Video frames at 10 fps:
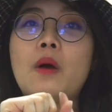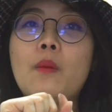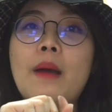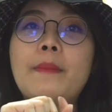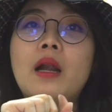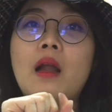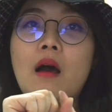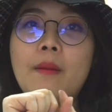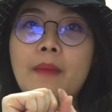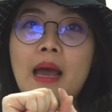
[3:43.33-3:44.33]
เพราะว่ามัน
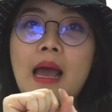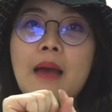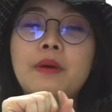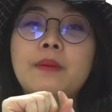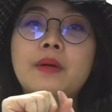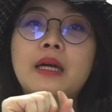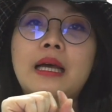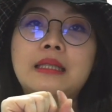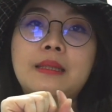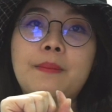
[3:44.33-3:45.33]
ร้อนมากเพื่
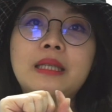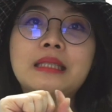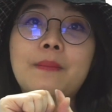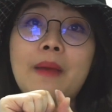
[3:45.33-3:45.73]
อนๆอาจจะไม่